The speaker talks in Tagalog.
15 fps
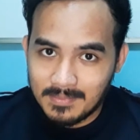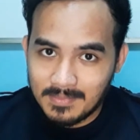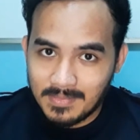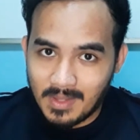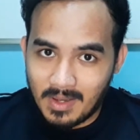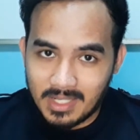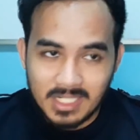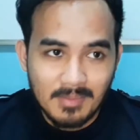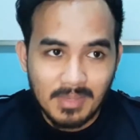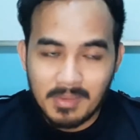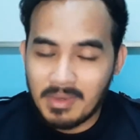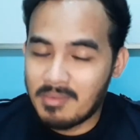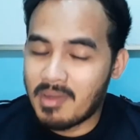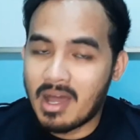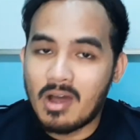Okay, syempre
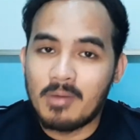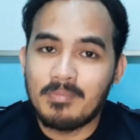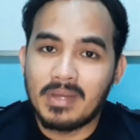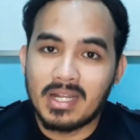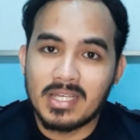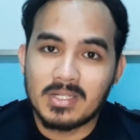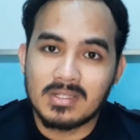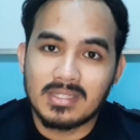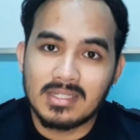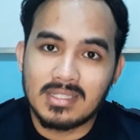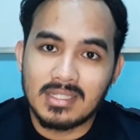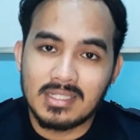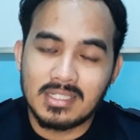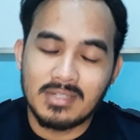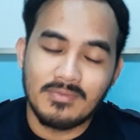may mga operations na
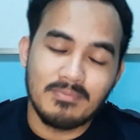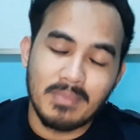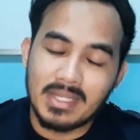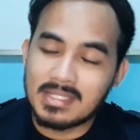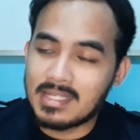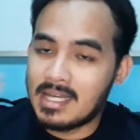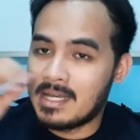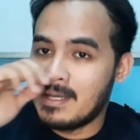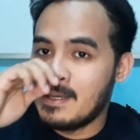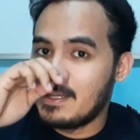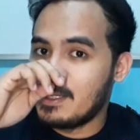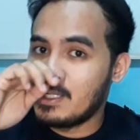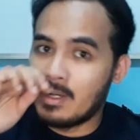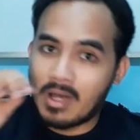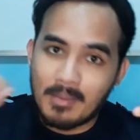si chief mate sa,
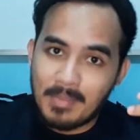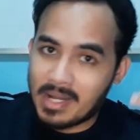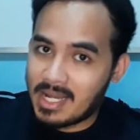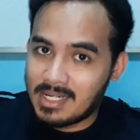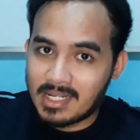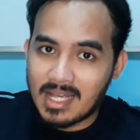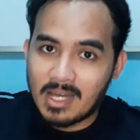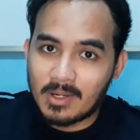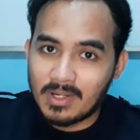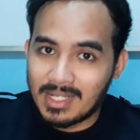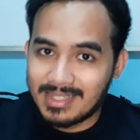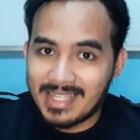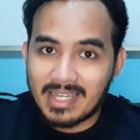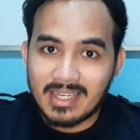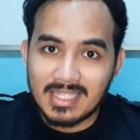you know, kapag ka nagkakaroon
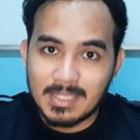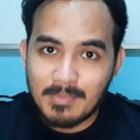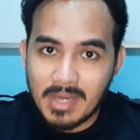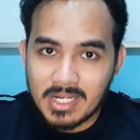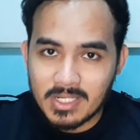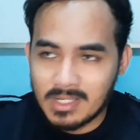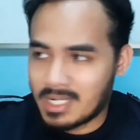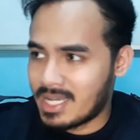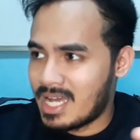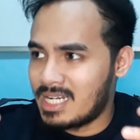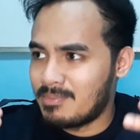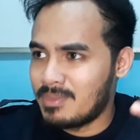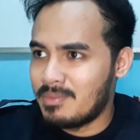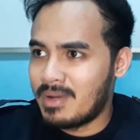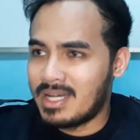ng deck inspection,
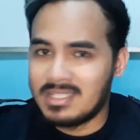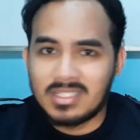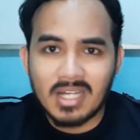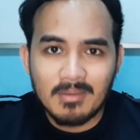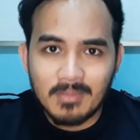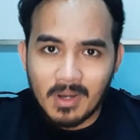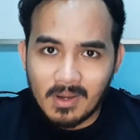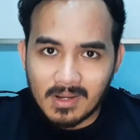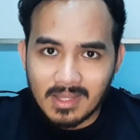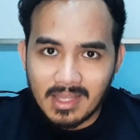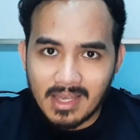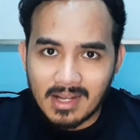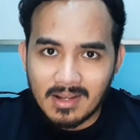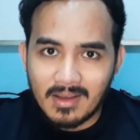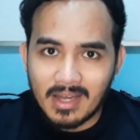naghanap ng mga job
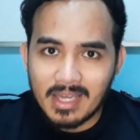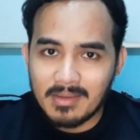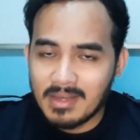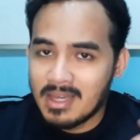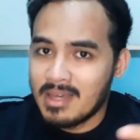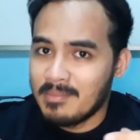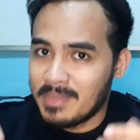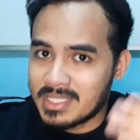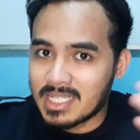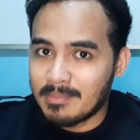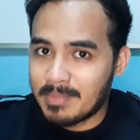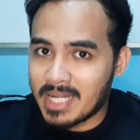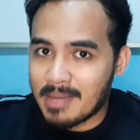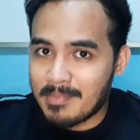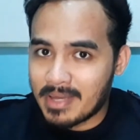order, okay? Minsan
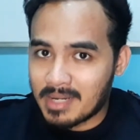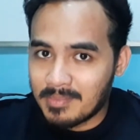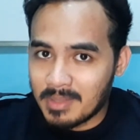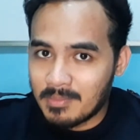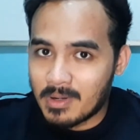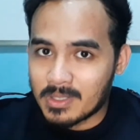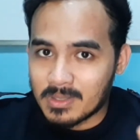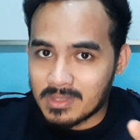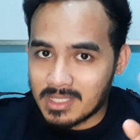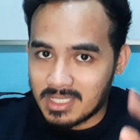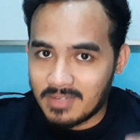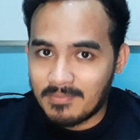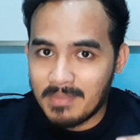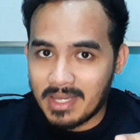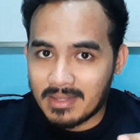pinaperam ni bosun si
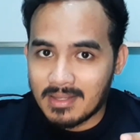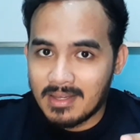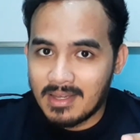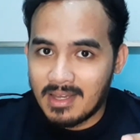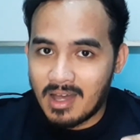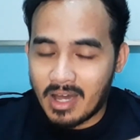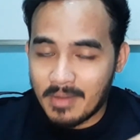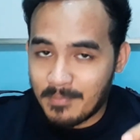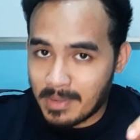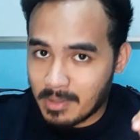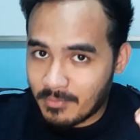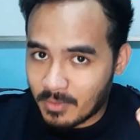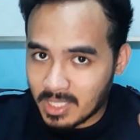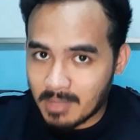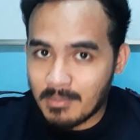chief mate. Okay, pero
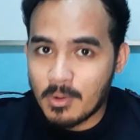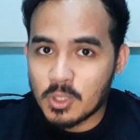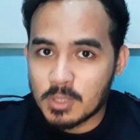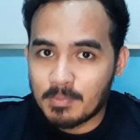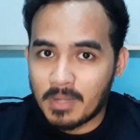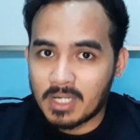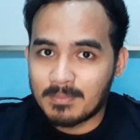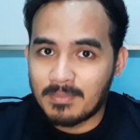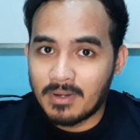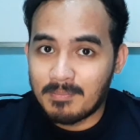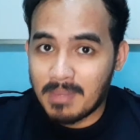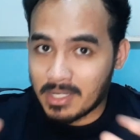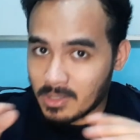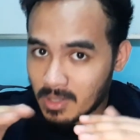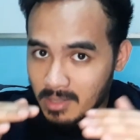for the most part po,
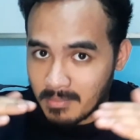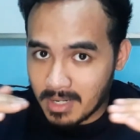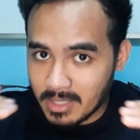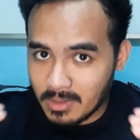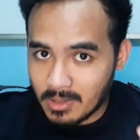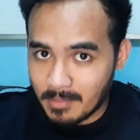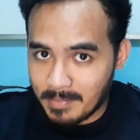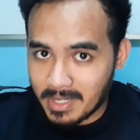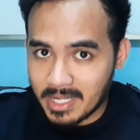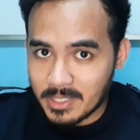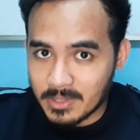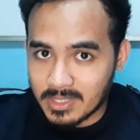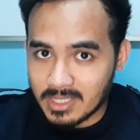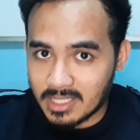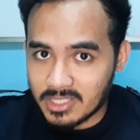pag normal yung
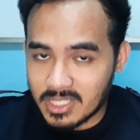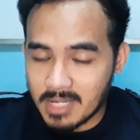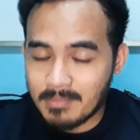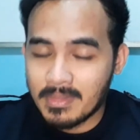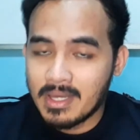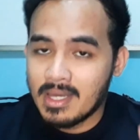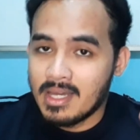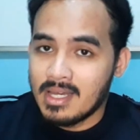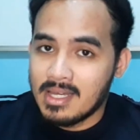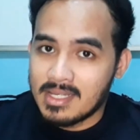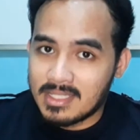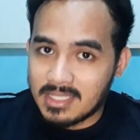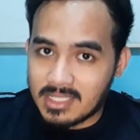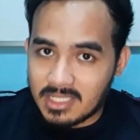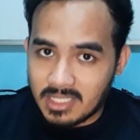operations ng ship,
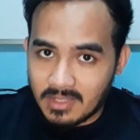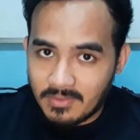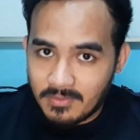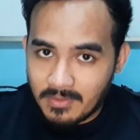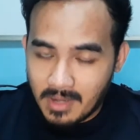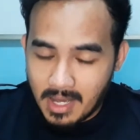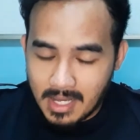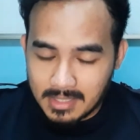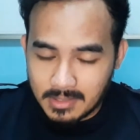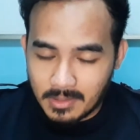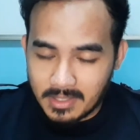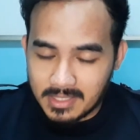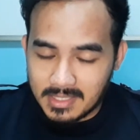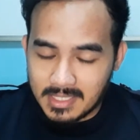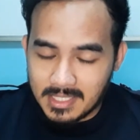si chief, ah,
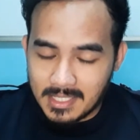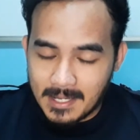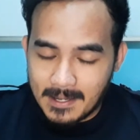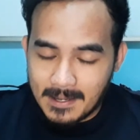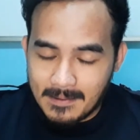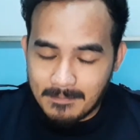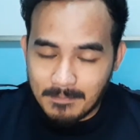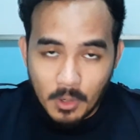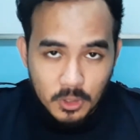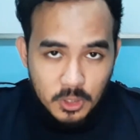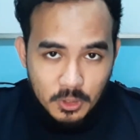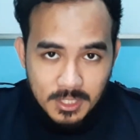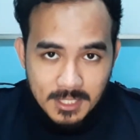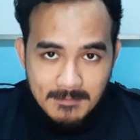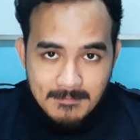sorry, si uh,
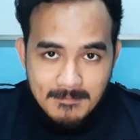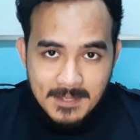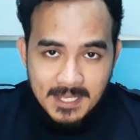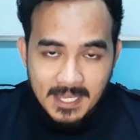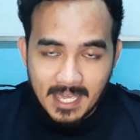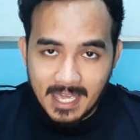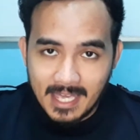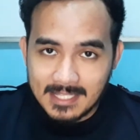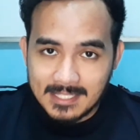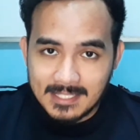bosun and